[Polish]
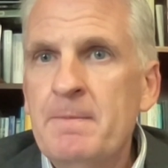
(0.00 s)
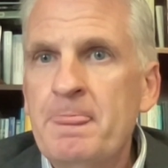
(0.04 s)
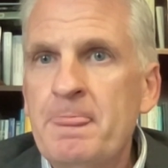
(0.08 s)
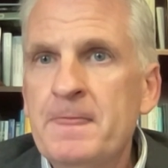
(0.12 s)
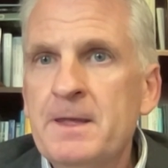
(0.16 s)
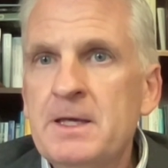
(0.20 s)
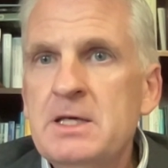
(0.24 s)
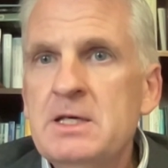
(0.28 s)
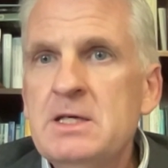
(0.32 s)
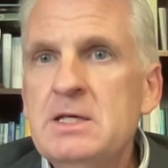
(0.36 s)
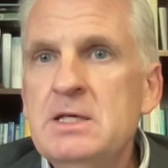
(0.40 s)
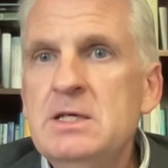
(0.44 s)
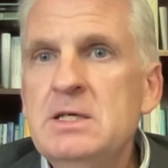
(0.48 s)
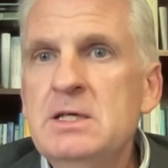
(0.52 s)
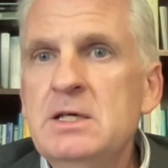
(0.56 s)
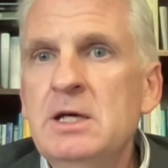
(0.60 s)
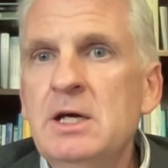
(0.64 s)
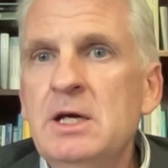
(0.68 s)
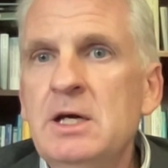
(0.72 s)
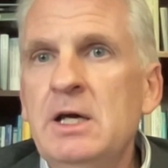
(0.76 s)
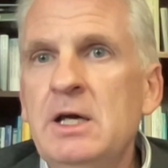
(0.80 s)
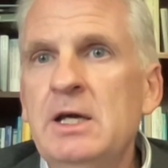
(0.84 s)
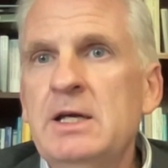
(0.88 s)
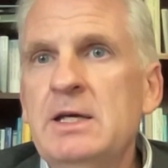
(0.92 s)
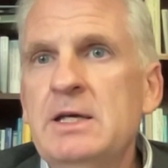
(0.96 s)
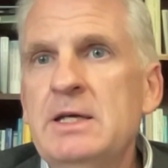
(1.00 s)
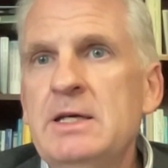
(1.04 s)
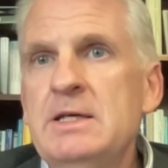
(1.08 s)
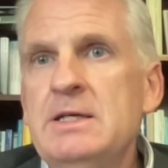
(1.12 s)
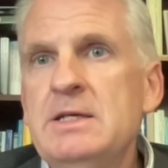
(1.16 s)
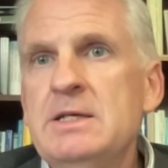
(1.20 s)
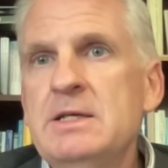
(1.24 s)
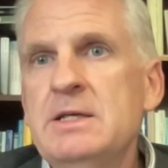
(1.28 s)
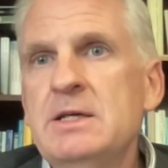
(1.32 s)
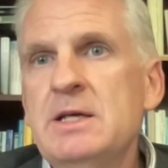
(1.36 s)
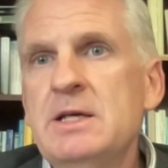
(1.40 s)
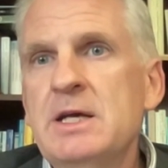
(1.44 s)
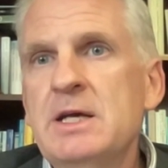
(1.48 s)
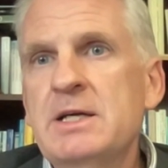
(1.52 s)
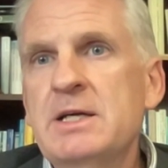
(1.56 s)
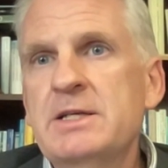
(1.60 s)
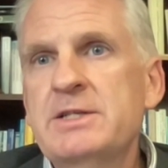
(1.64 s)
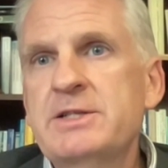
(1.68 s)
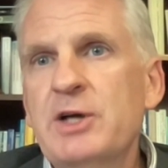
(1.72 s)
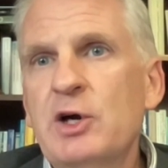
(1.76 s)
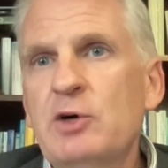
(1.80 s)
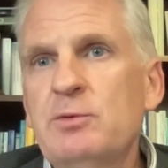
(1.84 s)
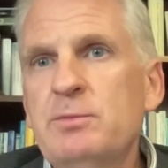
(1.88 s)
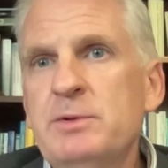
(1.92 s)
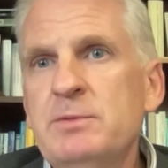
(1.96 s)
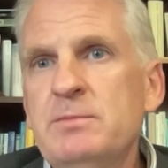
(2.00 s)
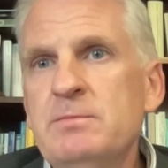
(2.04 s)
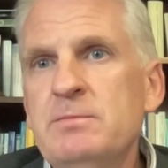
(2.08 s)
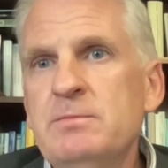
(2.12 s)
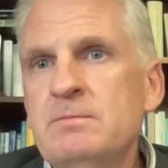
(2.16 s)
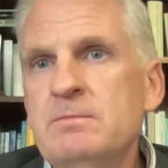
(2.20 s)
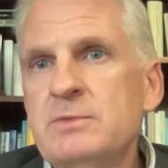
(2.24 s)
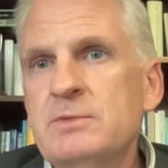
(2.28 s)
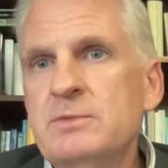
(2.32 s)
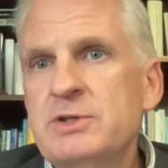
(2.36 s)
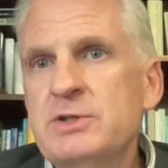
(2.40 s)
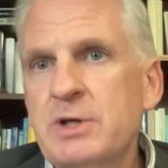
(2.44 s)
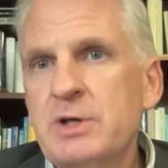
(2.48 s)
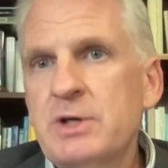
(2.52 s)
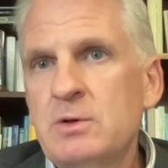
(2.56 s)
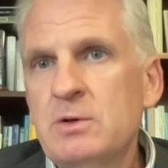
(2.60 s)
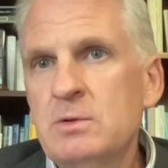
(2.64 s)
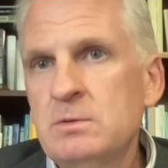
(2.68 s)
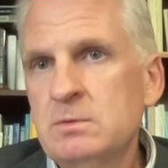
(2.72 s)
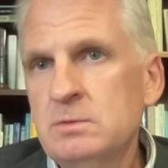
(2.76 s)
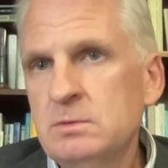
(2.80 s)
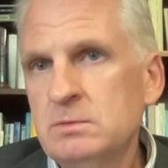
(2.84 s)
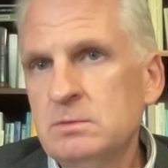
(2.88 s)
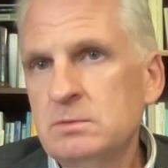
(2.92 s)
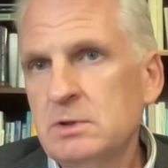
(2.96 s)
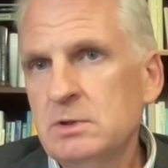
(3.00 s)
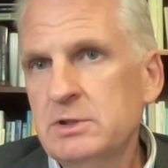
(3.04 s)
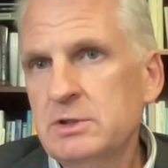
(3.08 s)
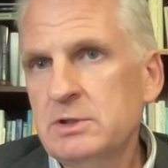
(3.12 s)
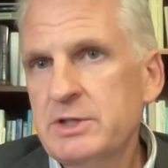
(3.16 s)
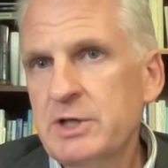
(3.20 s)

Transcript: Um, i, I chciałbym się,